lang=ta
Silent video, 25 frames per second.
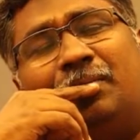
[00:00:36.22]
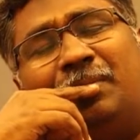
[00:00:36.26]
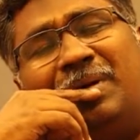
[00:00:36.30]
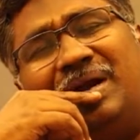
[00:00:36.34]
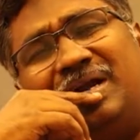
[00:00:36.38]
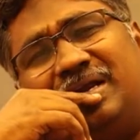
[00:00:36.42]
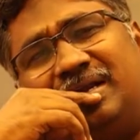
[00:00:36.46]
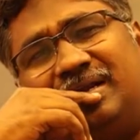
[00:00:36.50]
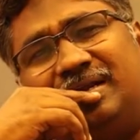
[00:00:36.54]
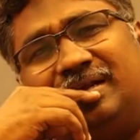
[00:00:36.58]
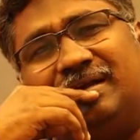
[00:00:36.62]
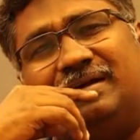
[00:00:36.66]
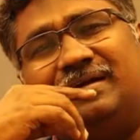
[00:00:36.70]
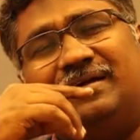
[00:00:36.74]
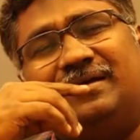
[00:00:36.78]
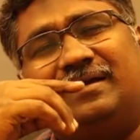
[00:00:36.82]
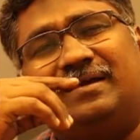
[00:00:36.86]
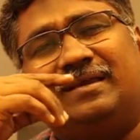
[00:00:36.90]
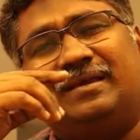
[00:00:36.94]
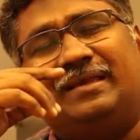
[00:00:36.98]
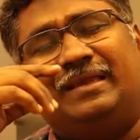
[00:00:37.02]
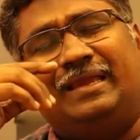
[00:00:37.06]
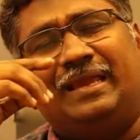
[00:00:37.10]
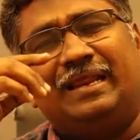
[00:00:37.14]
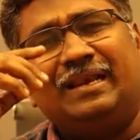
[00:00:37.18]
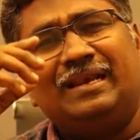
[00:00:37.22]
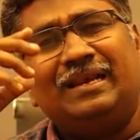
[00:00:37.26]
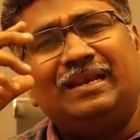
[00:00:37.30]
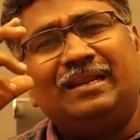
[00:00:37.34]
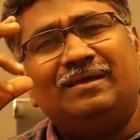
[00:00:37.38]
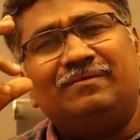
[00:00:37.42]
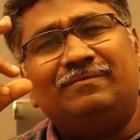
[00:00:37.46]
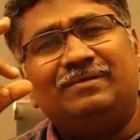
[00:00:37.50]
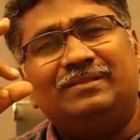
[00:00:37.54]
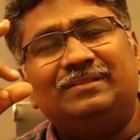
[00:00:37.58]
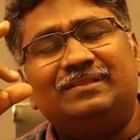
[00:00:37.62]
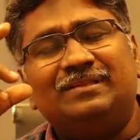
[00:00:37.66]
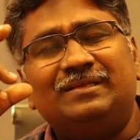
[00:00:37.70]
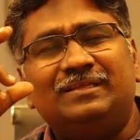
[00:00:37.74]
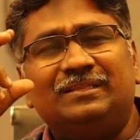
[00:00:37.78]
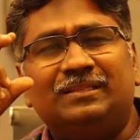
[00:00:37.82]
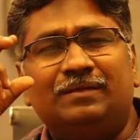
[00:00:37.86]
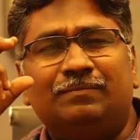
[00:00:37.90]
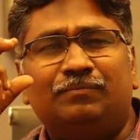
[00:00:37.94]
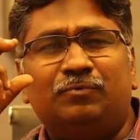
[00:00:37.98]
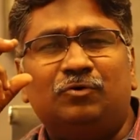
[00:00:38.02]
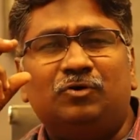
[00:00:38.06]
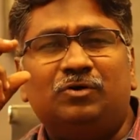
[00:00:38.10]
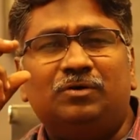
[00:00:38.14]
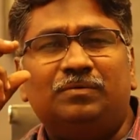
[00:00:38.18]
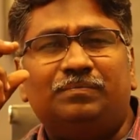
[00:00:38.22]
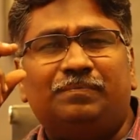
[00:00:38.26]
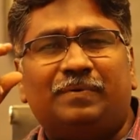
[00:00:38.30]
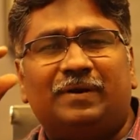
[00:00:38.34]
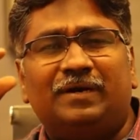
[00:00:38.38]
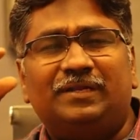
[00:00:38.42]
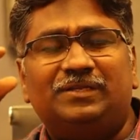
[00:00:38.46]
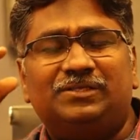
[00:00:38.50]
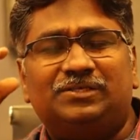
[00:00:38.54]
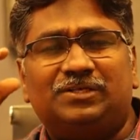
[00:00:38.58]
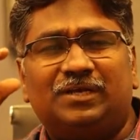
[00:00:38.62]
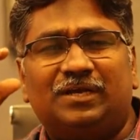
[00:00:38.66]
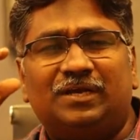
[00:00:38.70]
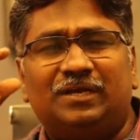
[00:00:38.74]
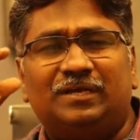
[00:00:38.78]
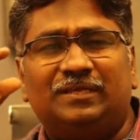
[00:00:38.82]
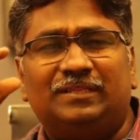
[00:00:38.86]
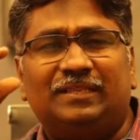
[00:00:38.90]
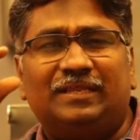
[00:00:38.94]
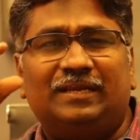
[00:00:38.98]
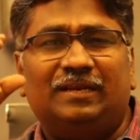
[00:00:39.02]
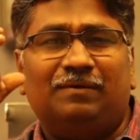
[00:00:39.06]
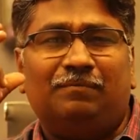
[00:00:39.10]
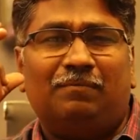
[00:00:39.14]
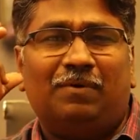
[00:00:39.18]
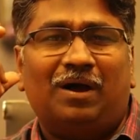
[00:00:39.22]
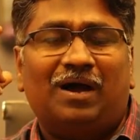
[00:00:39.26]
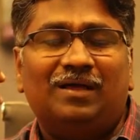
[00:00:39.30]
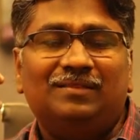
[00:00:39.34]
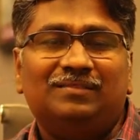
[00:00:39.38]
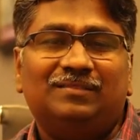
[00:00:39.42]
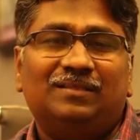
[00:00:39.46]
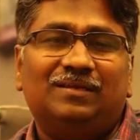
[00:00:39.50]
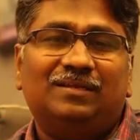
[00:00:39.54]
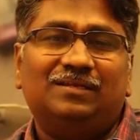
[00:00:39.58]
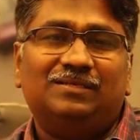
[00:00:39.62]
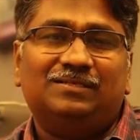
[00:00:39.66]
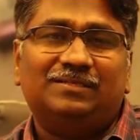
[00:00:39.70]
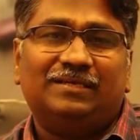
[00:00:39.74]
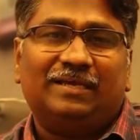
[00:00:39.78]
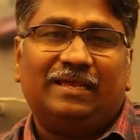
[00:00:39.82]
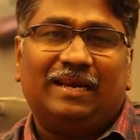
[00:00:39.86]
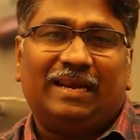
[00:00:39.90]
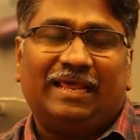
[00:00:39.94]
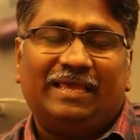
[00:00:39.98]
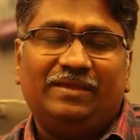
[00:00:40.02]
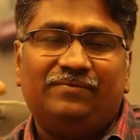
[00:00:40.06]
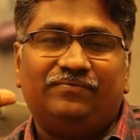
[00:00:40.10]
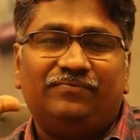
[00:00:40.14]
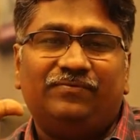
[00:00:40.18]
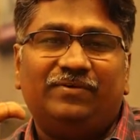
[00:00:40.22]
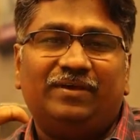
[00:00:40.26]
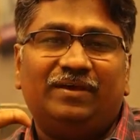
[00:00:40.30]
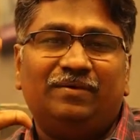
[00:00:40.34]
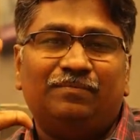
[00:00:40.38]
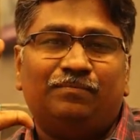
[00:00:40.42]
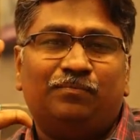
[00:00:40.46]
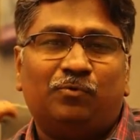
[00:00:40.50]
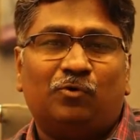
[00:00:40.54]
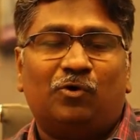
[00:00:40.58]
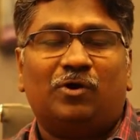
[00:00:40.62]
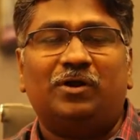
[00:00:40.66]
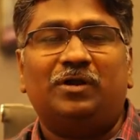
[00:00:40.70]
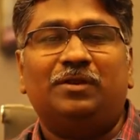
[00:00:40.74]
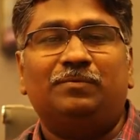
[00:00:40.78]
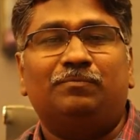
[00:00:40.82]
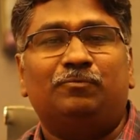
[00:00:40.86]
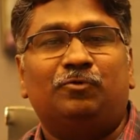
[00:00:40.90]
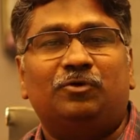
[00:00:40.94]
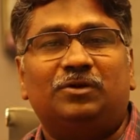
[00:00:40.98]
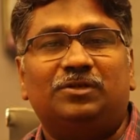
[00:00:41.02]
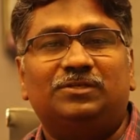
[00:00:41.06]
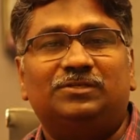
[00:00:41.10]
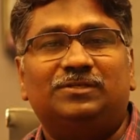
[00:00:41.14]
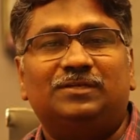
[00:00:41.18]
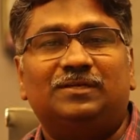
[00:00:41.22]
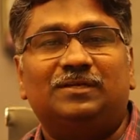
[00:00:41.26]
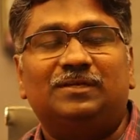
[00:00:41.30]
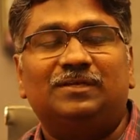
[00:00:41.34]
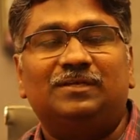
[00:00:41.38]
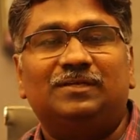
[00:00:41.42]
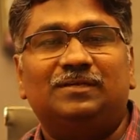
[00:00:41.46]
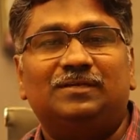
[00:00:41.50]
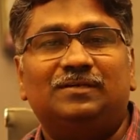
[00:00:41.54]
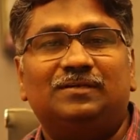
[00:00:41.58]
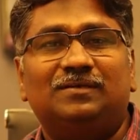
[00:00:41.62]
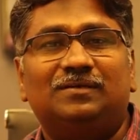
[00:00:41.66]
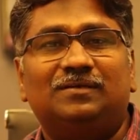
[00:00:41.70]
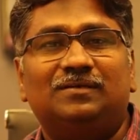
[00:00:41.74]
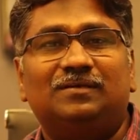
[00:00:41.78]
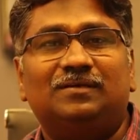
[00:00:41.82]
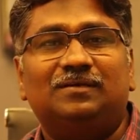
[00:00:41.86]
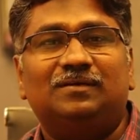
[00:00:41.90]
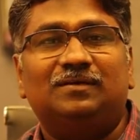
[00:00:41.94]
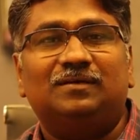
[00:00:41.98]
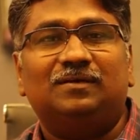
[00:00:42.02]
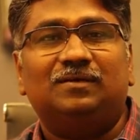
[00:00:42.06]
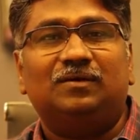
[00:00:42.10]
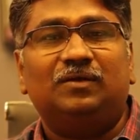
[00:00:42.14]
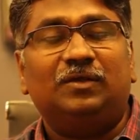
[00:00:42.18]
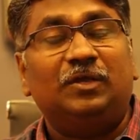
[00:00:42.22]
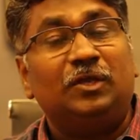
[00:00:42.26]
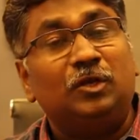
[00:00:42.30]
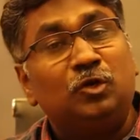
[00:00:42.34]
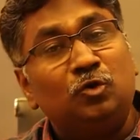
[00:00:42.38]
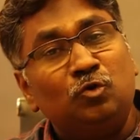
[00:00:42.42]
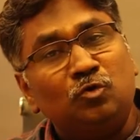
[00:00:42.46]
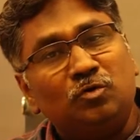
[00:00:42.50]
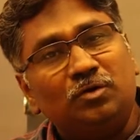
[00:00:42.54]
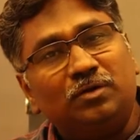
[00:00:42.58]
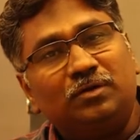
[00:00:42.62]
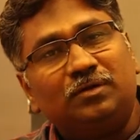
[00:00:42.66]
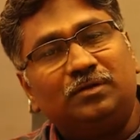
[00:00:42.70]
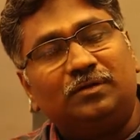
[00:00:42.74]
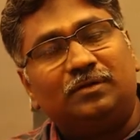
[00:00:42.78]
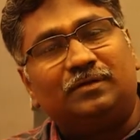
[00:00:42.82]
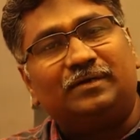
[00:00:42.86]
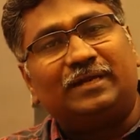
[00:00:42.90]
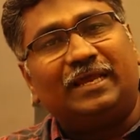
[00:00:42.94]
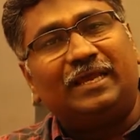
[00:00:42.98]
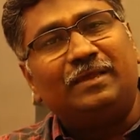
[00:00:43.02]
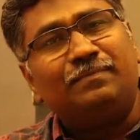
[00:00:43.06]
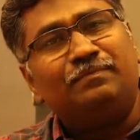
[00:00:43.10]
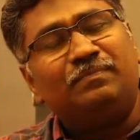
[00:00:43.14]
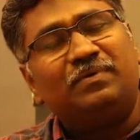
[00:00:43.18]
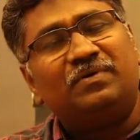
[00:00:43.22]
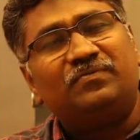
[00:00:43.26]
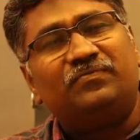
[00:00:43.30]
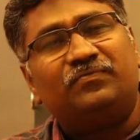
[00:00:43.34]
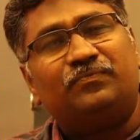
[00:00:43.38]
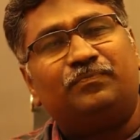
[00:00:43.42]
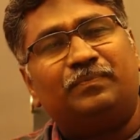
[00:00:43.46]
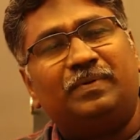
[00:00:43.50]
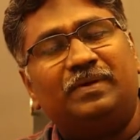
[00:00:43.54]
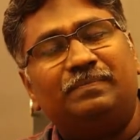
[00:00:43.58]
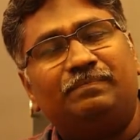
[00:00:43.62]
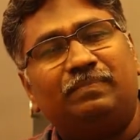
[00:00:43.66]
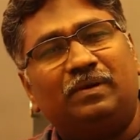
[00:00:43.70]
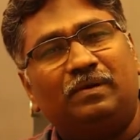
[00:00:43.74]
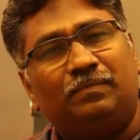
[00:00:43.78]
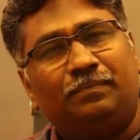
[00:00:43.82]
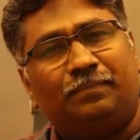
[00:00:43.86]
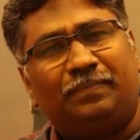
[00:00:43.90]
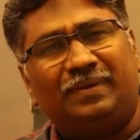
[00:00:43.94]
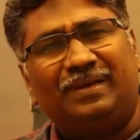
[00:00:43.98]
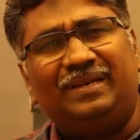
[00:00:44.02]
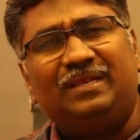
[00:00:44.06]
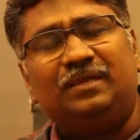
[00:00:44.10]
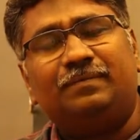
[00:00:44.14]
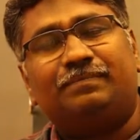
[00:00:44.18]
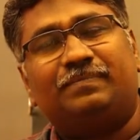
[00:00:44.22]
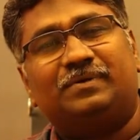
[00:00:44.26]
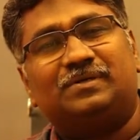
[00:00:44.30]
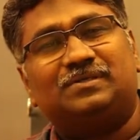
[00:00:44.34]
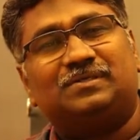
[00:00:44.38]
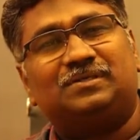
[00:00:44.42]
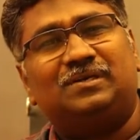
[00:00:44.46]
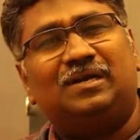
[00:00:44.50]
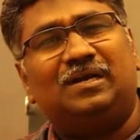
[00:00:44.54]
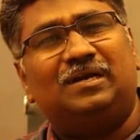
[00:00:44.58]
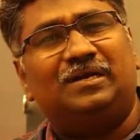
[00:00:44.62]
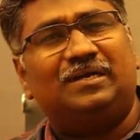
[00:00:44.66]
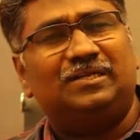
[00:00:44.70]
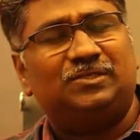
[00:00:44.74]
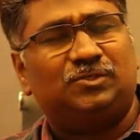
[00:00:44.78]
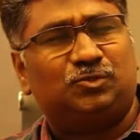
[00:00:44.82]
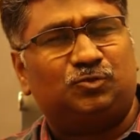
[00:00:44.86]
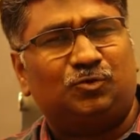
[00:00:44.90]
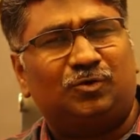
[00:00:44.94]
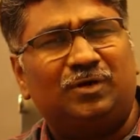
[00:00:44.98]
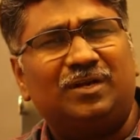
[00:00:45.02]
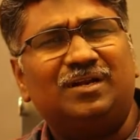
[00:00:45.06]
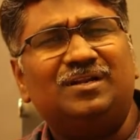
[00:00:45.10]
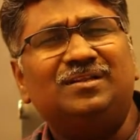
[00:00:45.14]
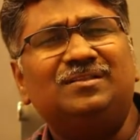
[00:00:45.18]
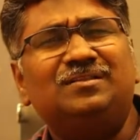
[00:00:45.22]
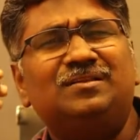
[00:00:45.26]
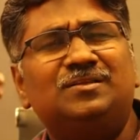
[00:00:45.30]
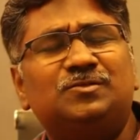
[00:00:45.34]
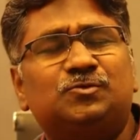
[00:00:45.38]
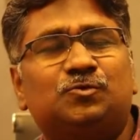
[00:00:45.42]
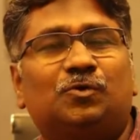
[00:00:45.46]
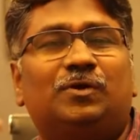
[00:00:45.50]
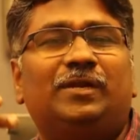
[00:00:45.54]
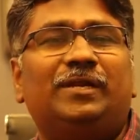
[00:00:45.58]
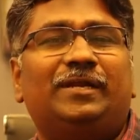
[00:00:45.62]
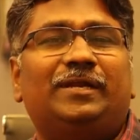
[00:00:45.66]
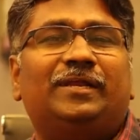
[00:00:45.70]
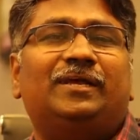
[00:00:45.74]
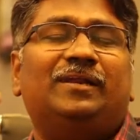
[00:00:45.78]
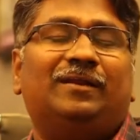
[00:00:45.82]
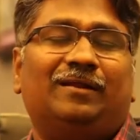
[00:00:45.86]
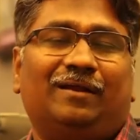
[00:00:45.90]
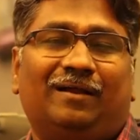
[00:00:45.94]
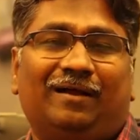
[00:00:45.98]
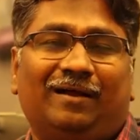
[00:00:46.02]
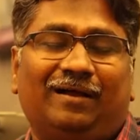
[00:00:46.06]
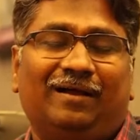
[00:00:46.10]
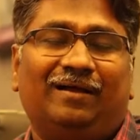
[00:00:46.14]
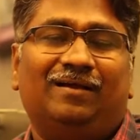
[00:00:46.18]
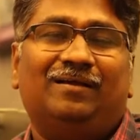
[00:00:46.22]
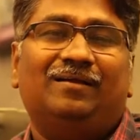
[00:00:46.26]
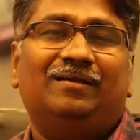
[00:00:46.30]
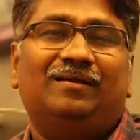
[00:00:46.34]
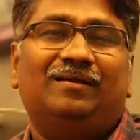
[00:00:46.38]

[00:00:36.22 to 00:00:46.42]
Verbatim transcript: பட் என்னை வந்து இந்த புக்கு படித்தேன் இது என்னை மாற்றிருச்சு என் லைஃப்பையே புரட்டி போட்டுச்சுன்னு இன்னொரு டைப் ஆஃப் பீப்புள் பெரிய பர்சனாலிட்டிஸ் தொடர்ந்து சொல்லிக்கிட்டே இருக்காங்க